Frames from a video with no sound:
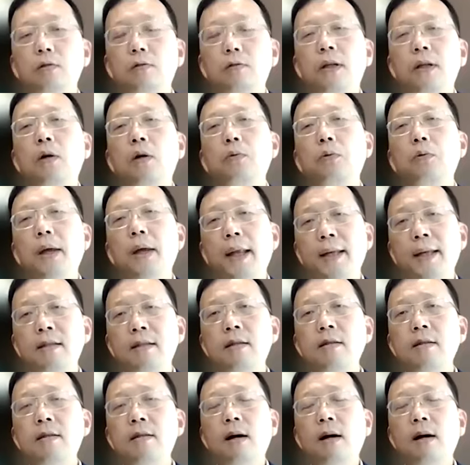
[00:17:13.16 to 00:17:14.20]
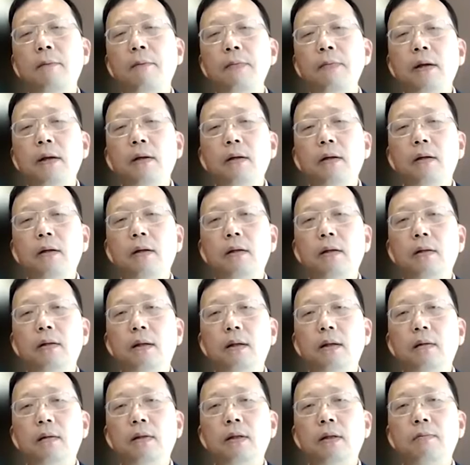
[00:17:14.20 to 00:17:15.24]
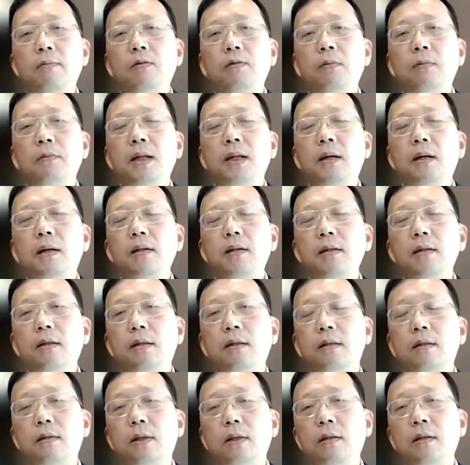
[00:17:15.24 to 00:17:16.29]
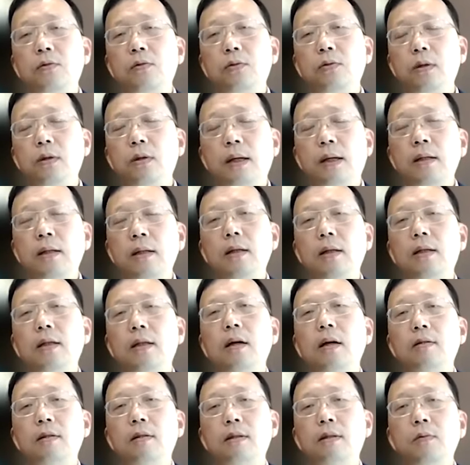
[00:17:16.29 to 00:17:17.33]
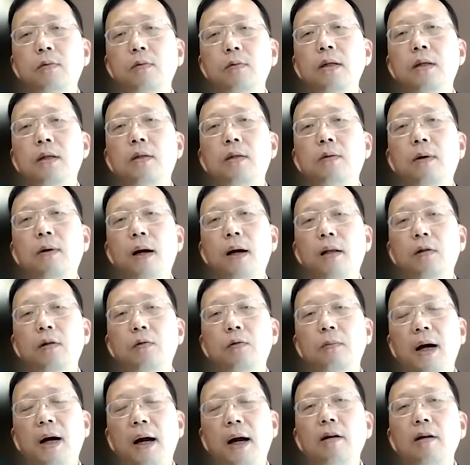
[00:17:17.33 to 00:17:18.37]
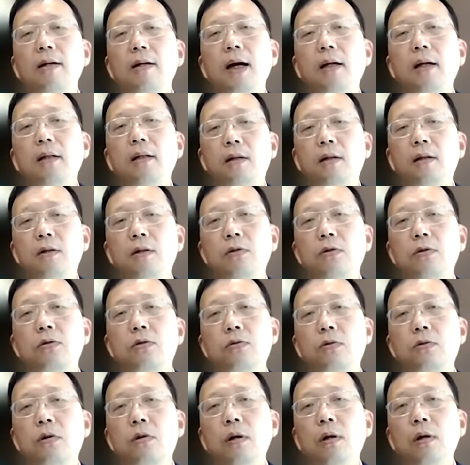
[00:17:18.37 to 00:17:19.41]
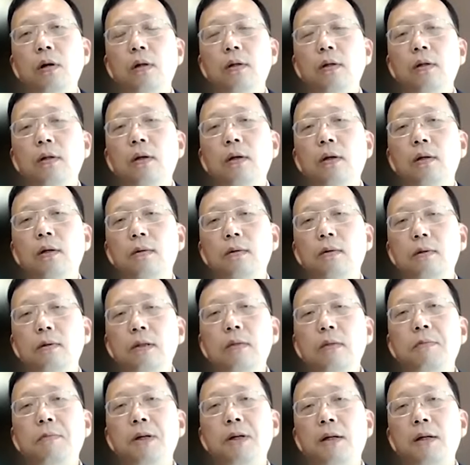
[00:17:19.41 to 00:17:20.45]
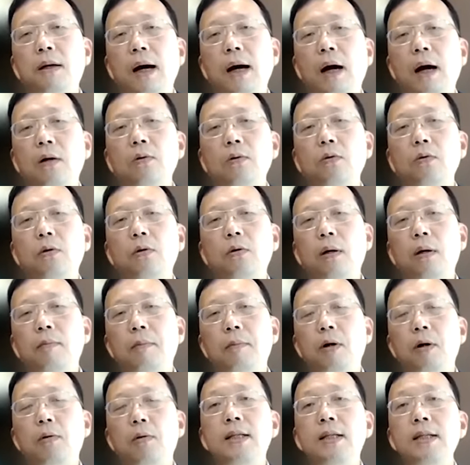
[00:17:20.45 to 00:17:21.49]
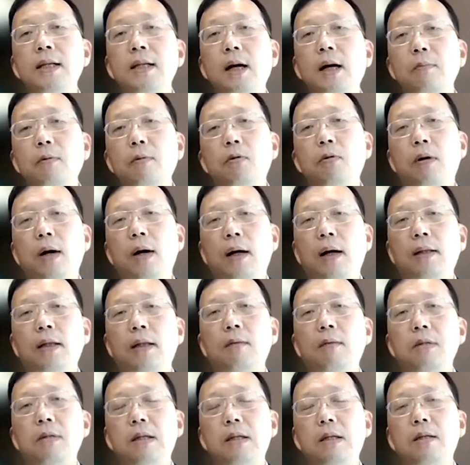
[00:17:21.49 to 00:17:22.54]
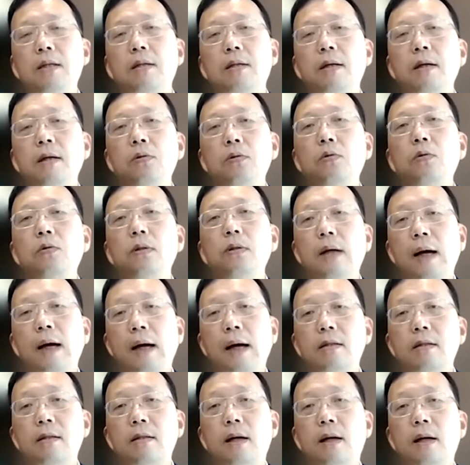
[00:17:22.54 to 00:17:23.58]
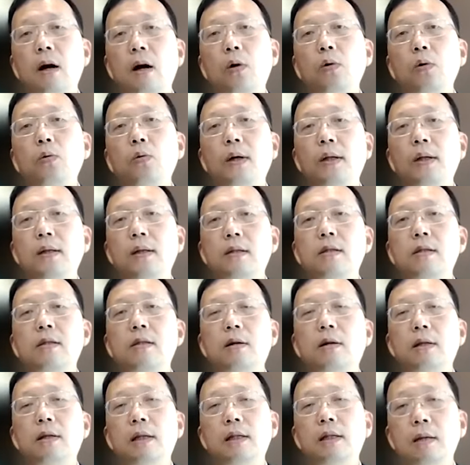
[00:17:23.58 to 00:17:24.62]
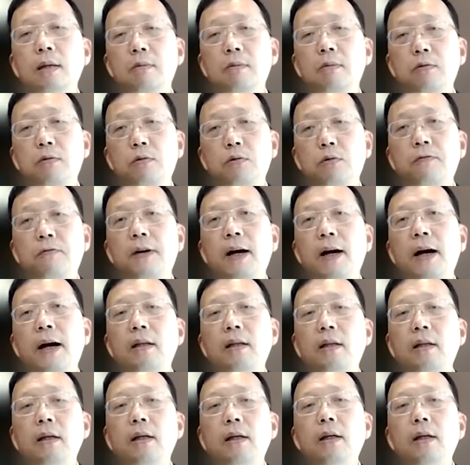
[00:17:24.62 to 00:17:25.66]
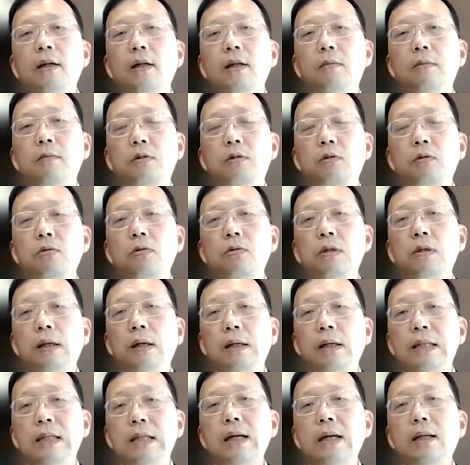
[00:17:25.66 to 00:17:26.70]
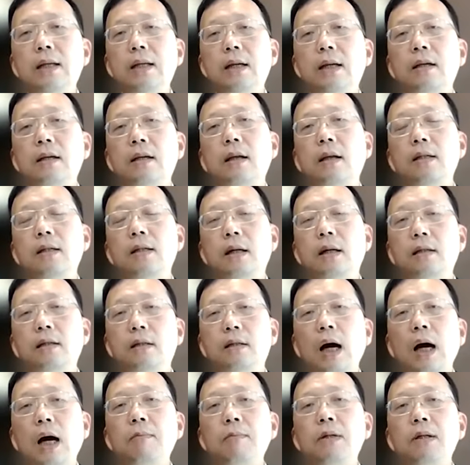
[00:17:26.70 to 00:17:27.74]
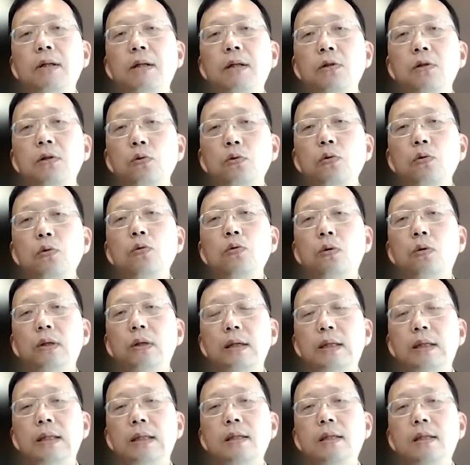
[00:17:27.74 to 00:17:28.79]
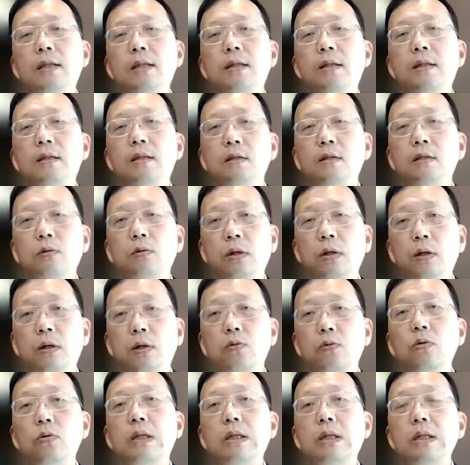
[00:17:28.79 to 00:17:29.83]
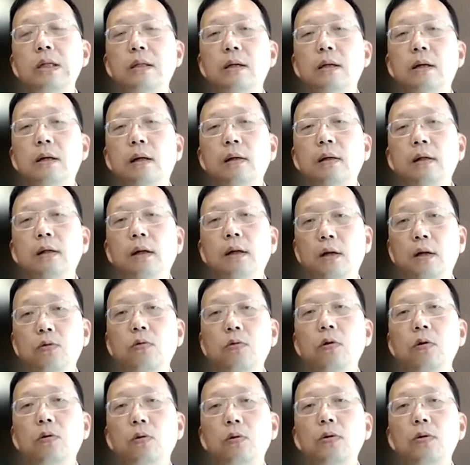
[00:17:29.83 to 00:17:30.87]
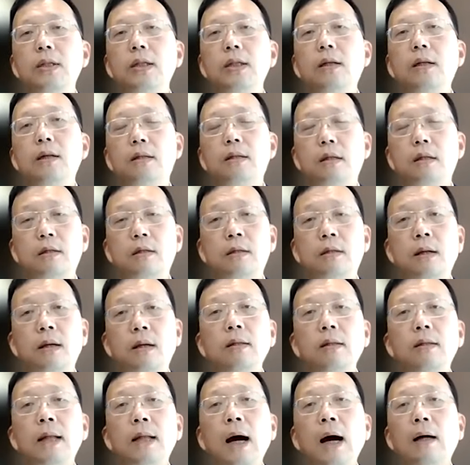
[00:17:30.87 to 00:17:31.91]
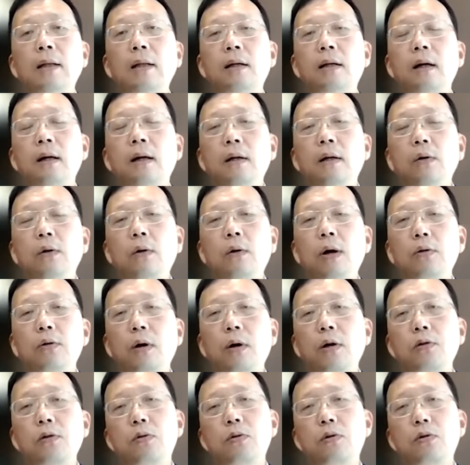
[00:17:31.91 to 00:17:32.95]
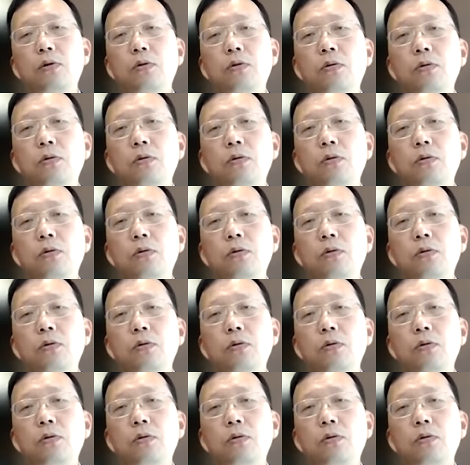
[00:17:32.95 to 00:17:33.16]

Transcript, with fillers: 呢就放到越南身上，呃，那么我们当然提除了刚才提到的这些问题以外呢，我们还要看到的就是说，呃，日本和韩国，包括新加坡啊，他们其实更多的还是在高端的制造业上面去发力。那么从这一点上来讲呢，他们跟中国的经济的这种合作性呢，合作的空间呢，其实是更大的。换句话说，